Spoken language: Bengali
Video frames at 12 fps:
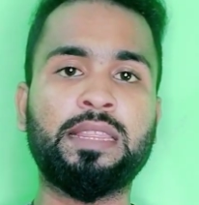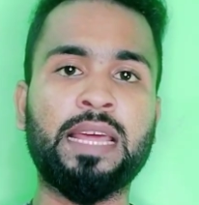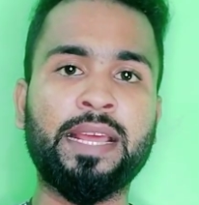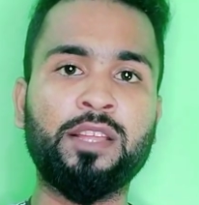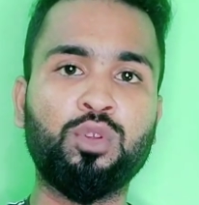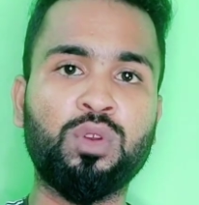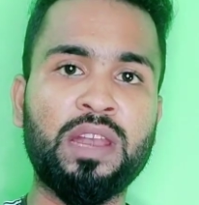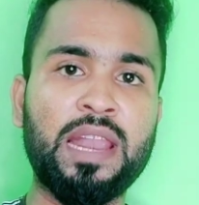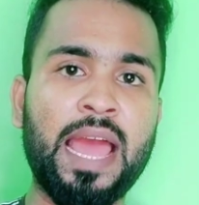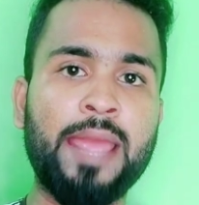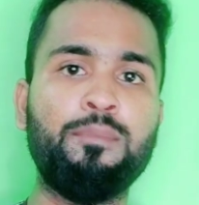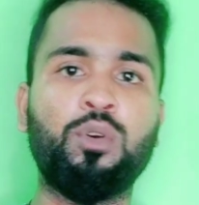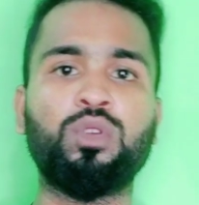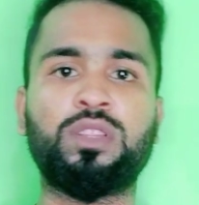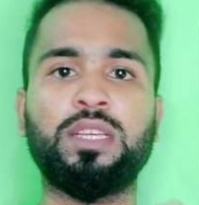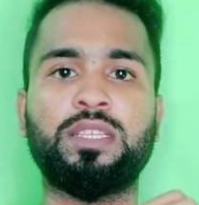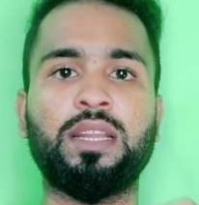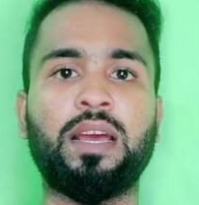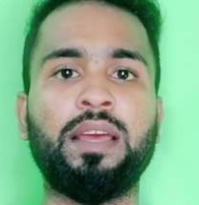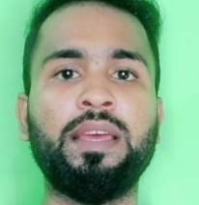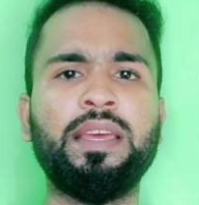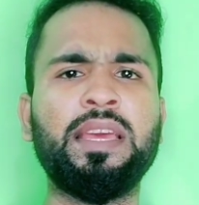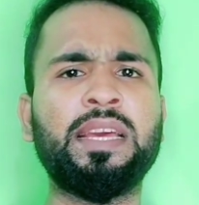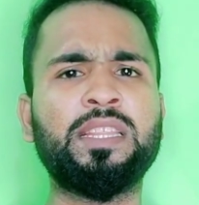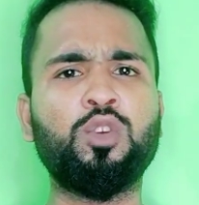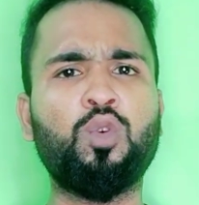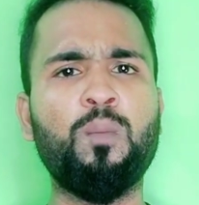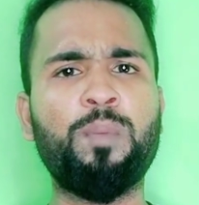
তারা কিন্তু লাইভও করতেছে না না এক্ষেত্রে